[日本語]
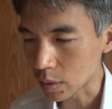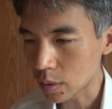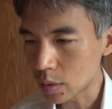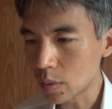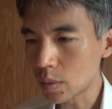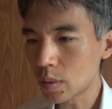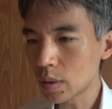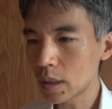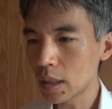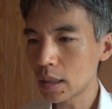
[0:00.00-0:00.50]

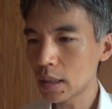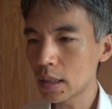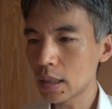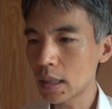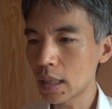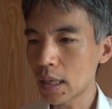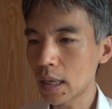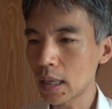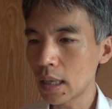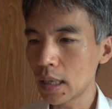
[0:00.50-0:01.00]
教
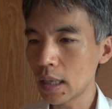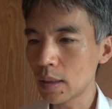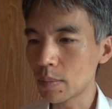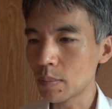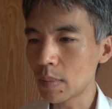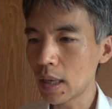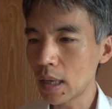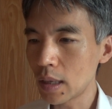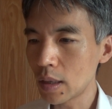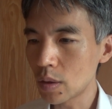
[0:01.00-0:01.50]
林大
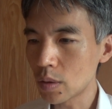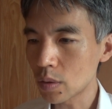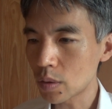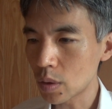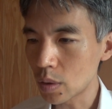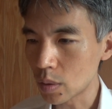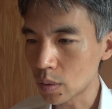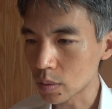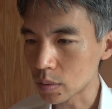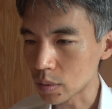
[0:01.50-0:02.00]
名誉
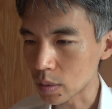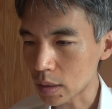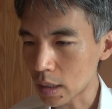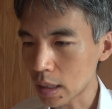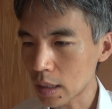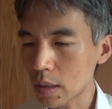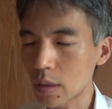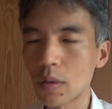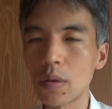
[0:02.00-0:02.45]
教授括